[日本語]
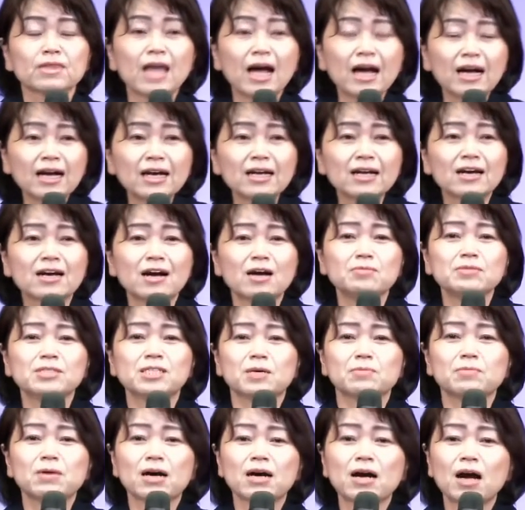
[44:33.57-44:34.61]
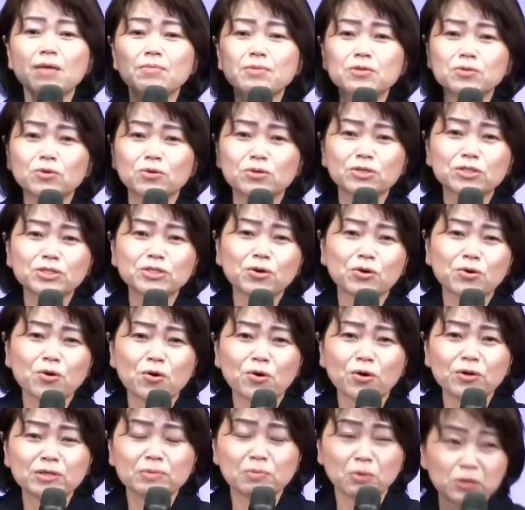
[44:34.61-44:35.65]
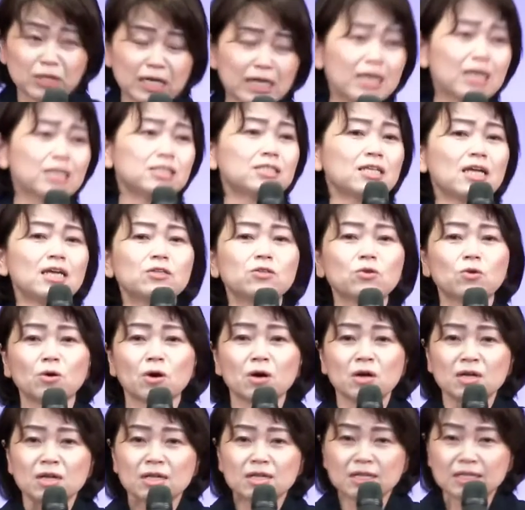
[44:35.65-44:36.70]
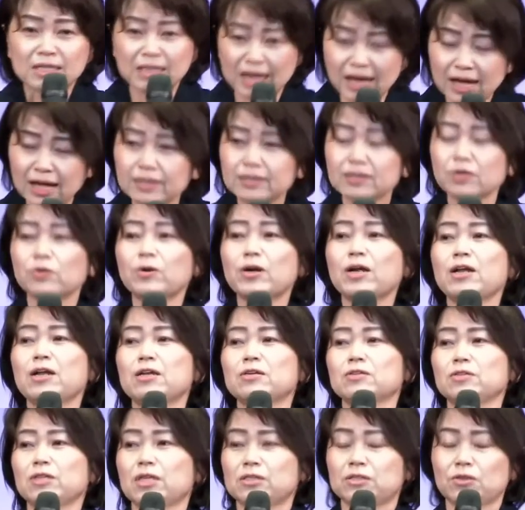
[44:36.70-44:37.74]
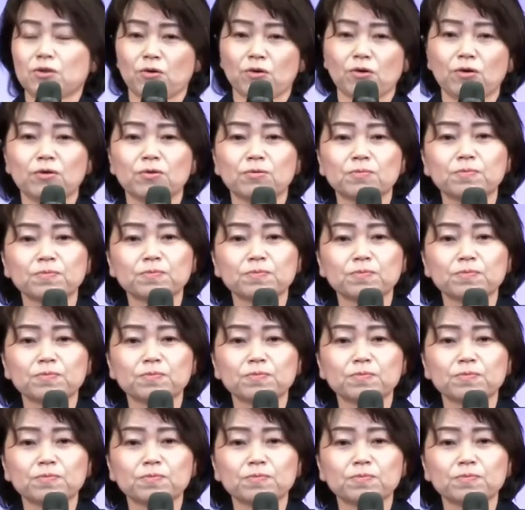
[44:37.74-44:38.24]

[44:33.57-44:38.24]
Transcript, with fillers: だから神様は神の国をここにもたらしたいと願っておられるんですよ。